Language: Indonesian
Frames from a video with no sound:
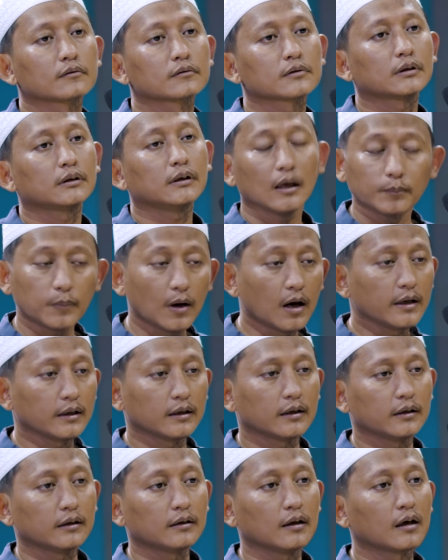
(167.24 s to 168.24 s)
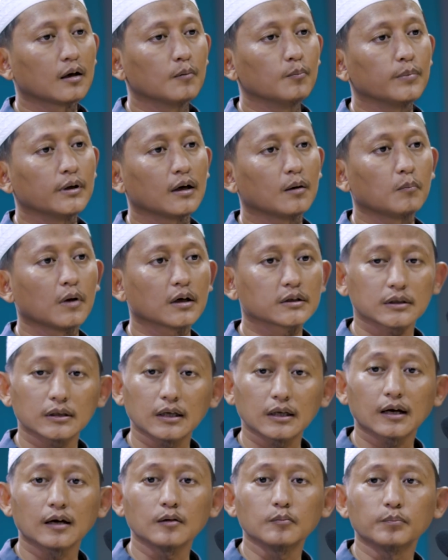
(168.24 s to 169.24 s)
Setiap hari kita gembira
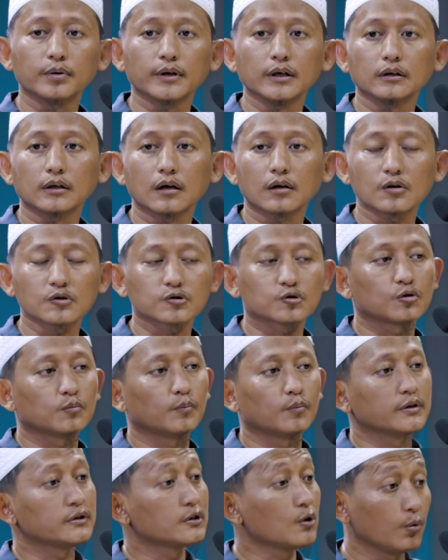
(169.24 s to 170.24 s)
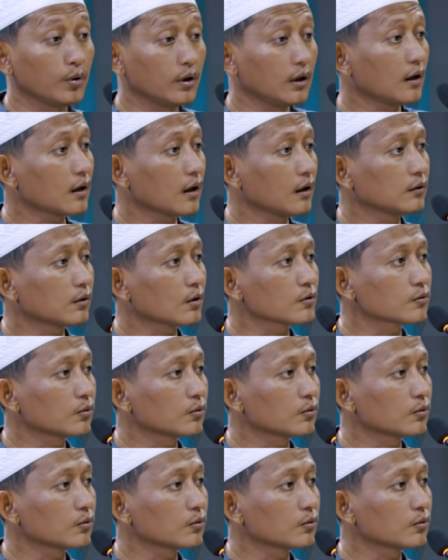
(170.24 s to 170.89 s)
melaksanakan perintah Rasul, menjauhi larangan